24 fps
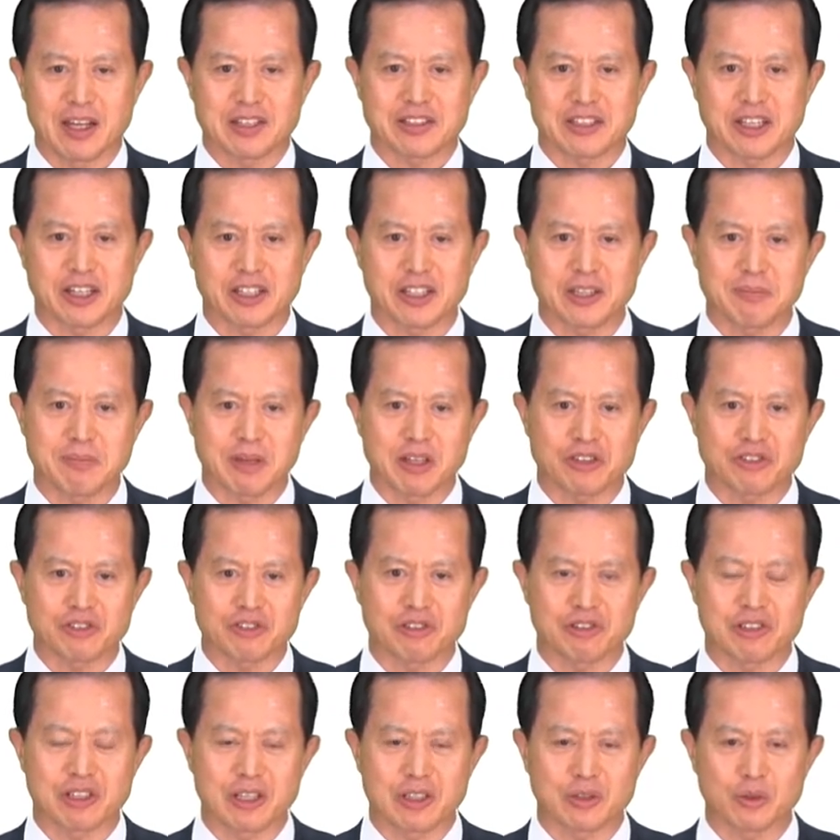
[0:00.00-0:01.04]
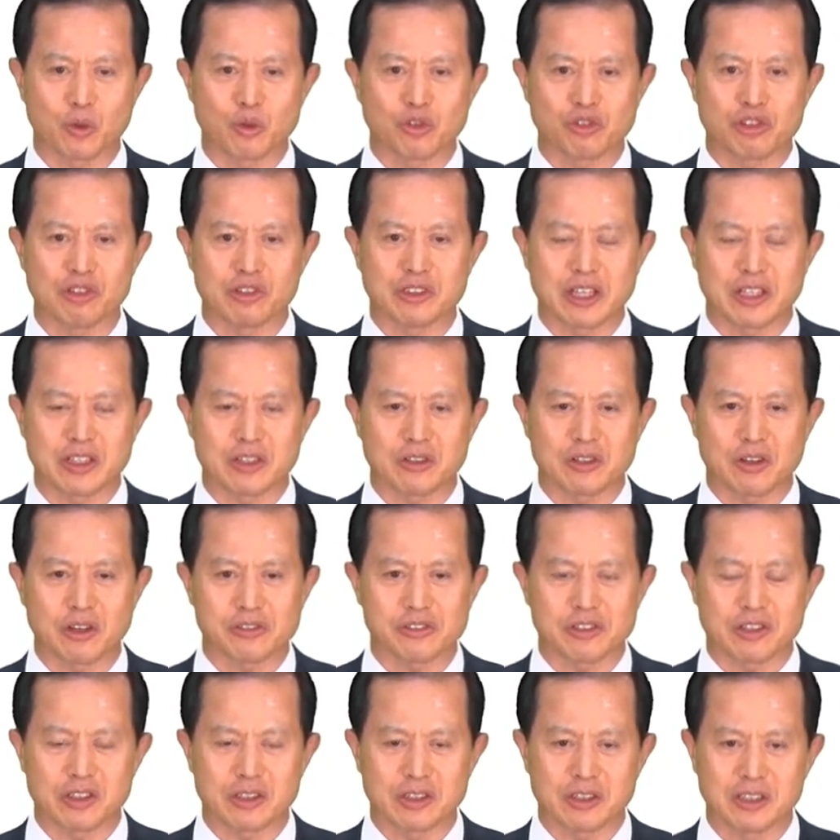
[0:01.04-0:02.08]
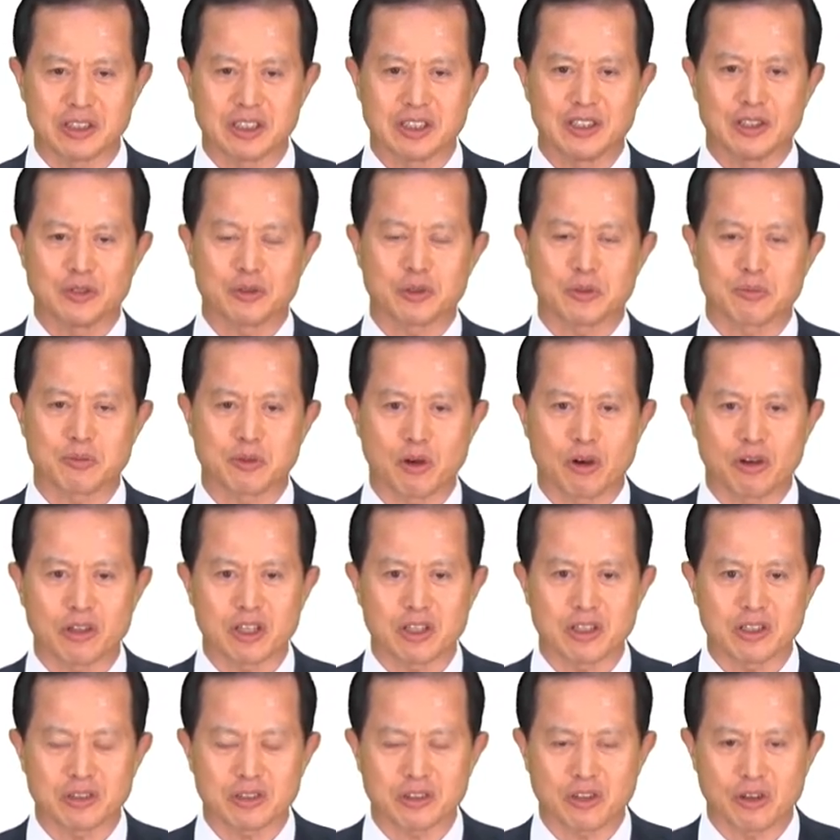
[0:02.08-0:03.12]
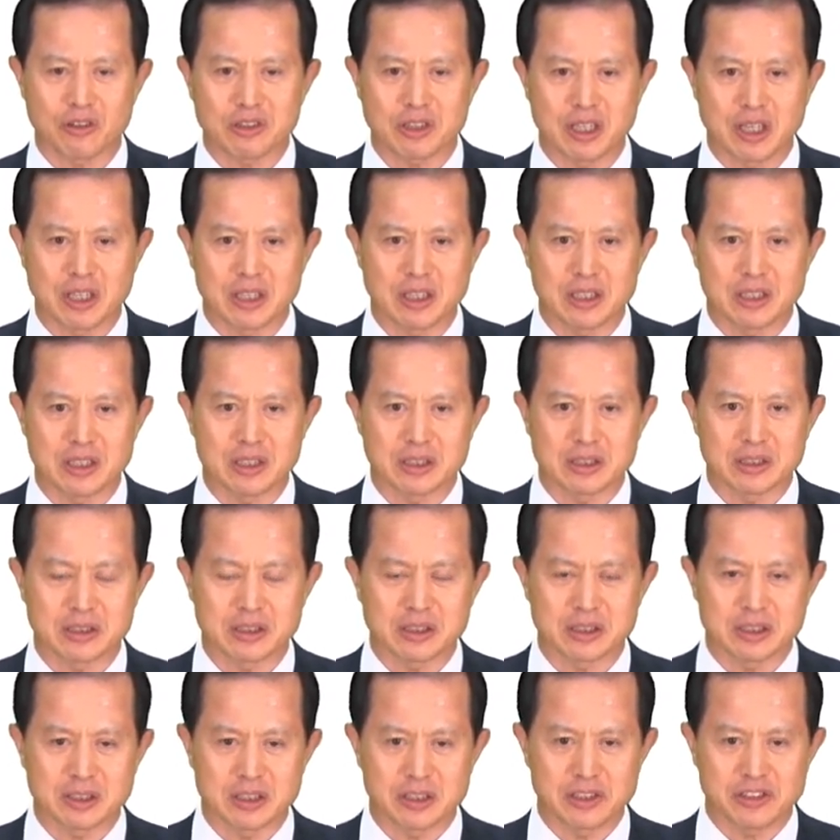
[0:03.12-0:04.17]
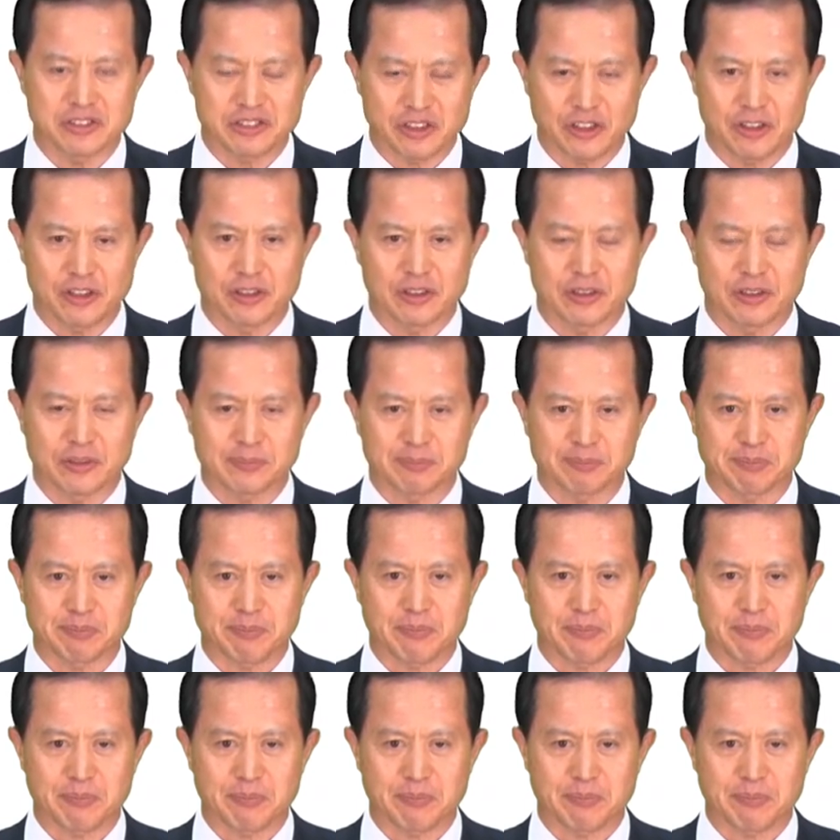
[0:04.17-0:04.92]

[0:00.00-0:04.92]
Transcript: 자기 매출이 노출되는 것을 좀 꺼리는 경향이 있어요.